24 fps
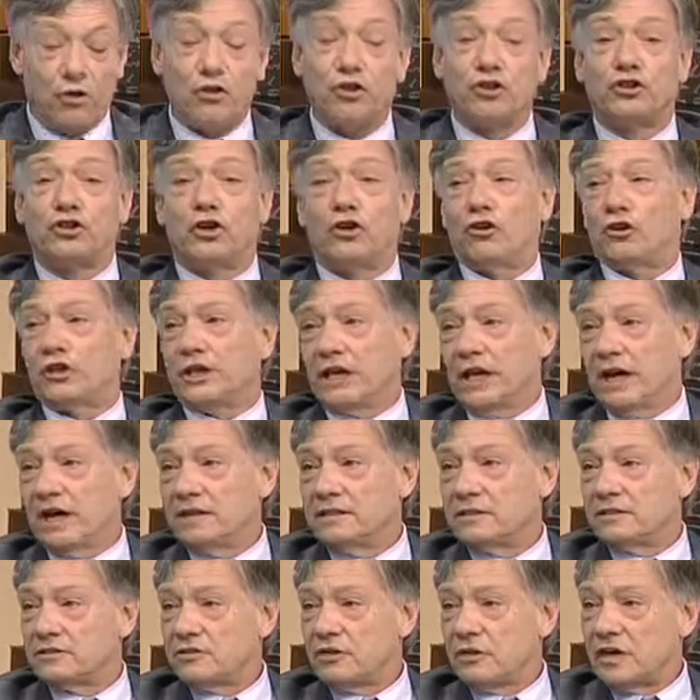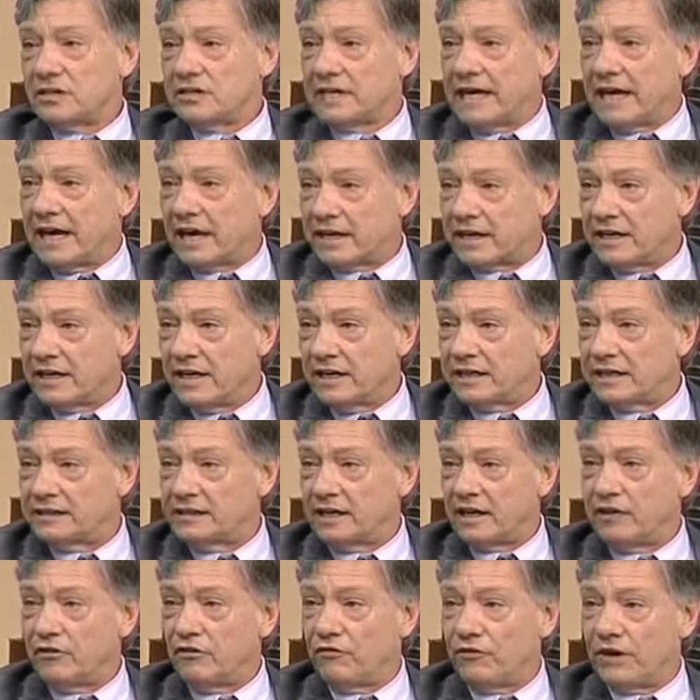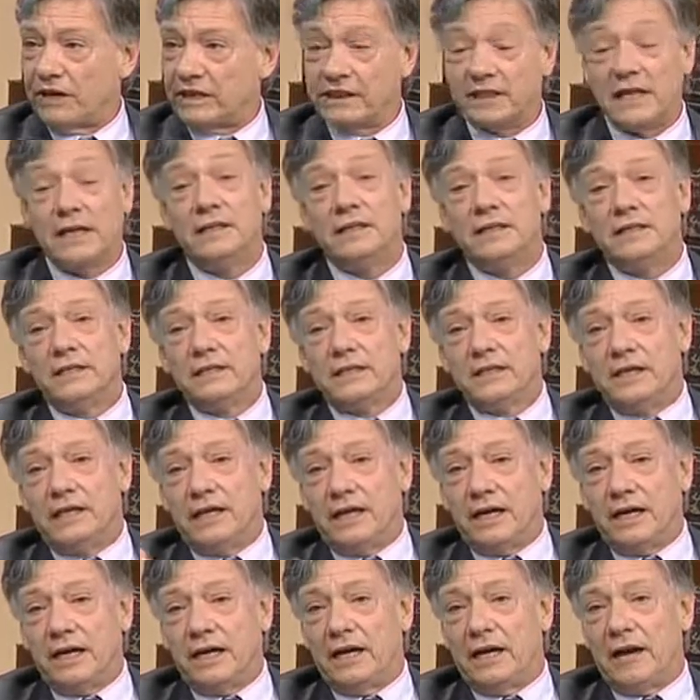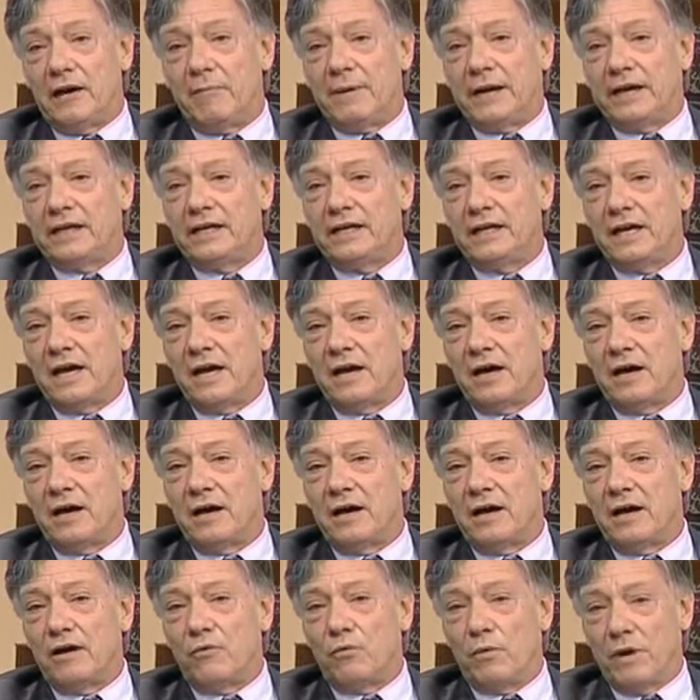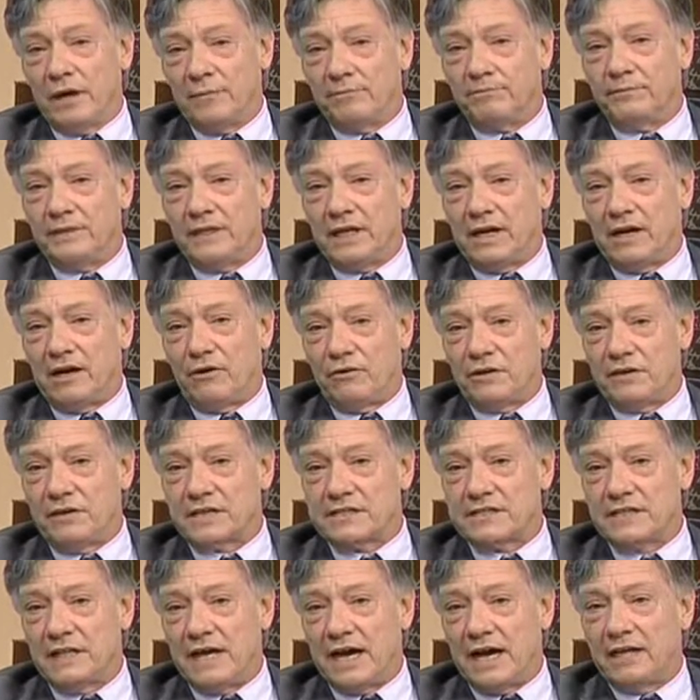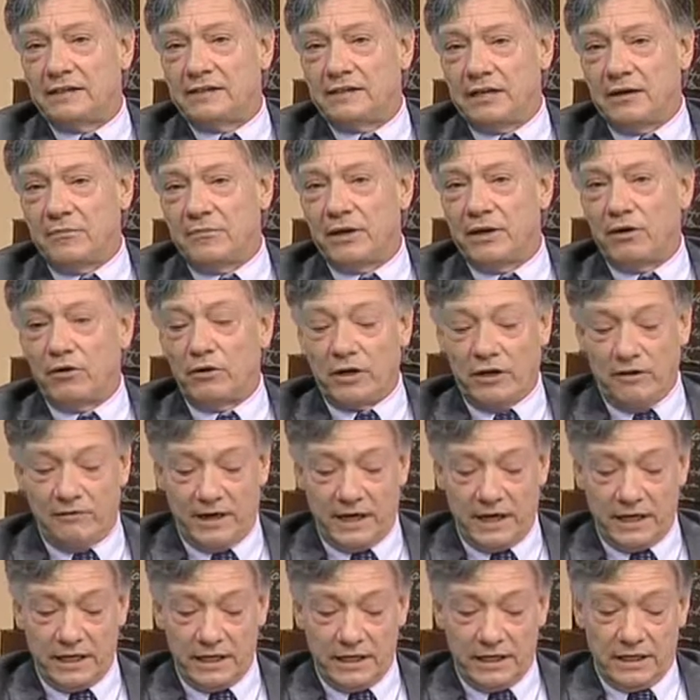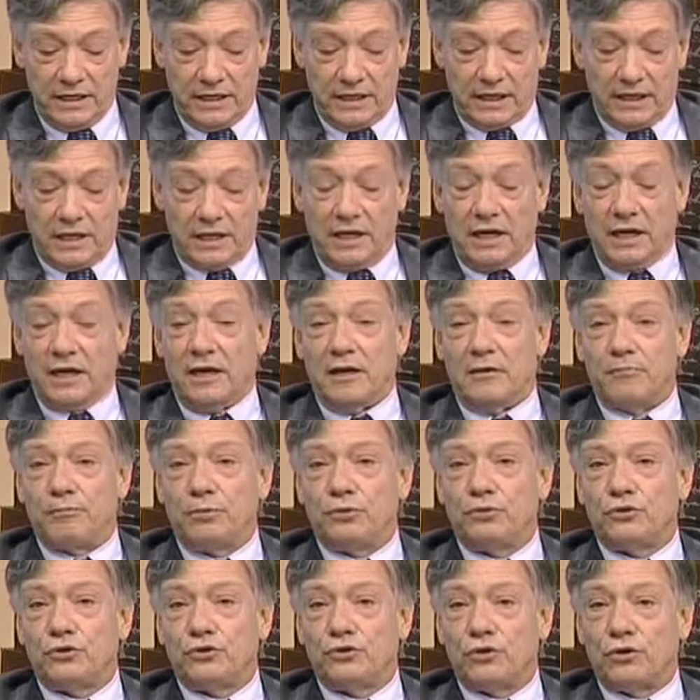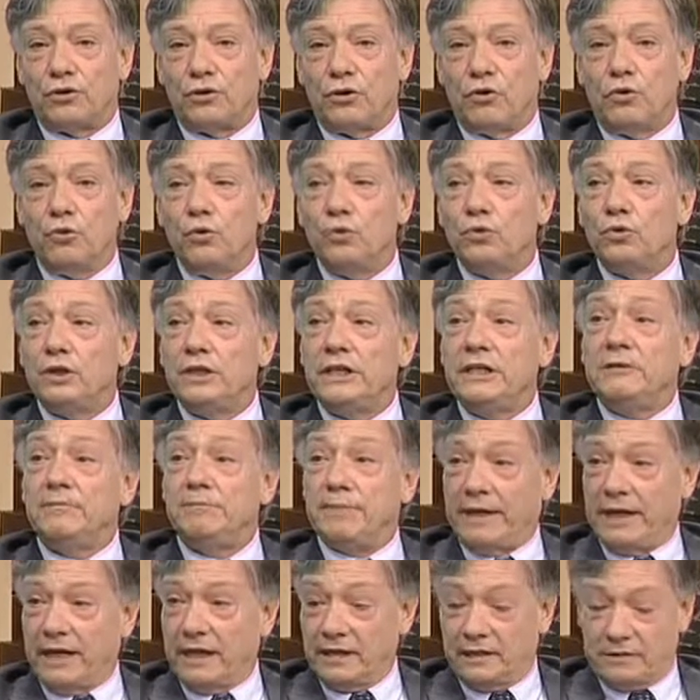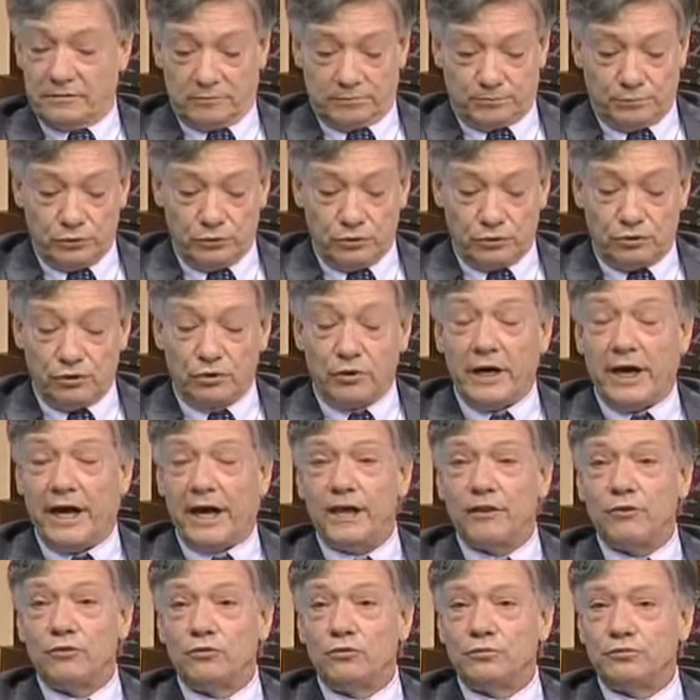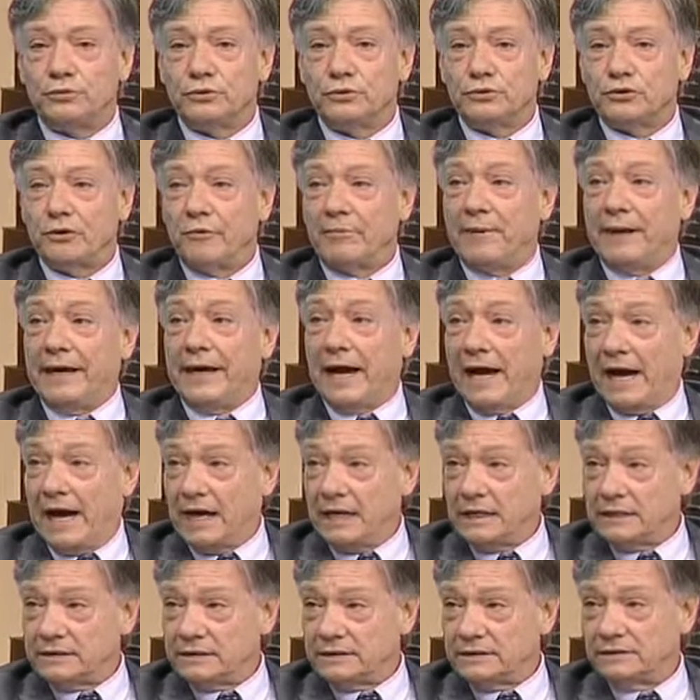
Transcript: odontológica. Esas son las seis carreras que están en oferta. la página web de la universidad es www eh, .uip.edu.pa